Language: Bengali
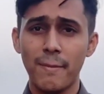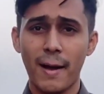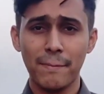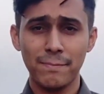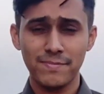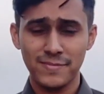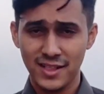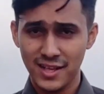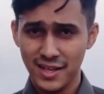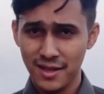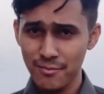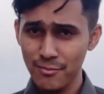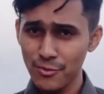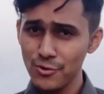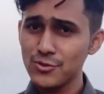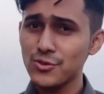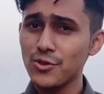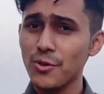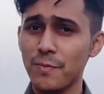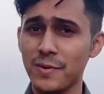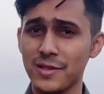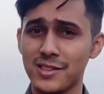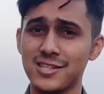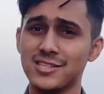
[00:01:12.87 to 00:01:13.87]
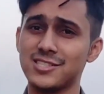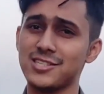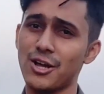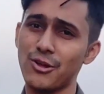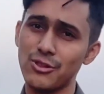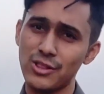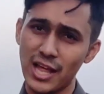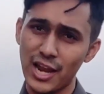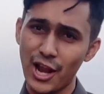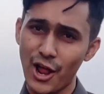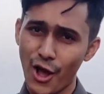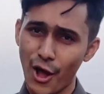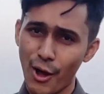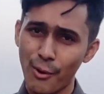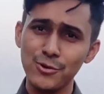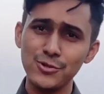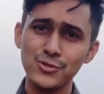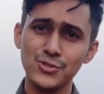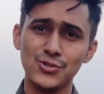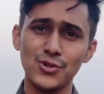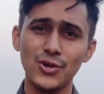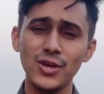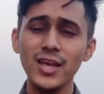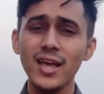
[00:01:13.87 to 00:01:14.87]
পাপ থেকে মুক্ত পেতে চাও তারা
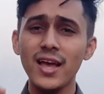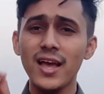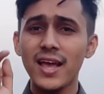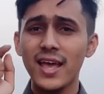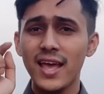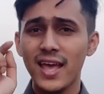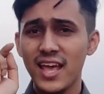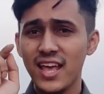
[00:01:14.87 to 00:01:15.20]
অবশ্যই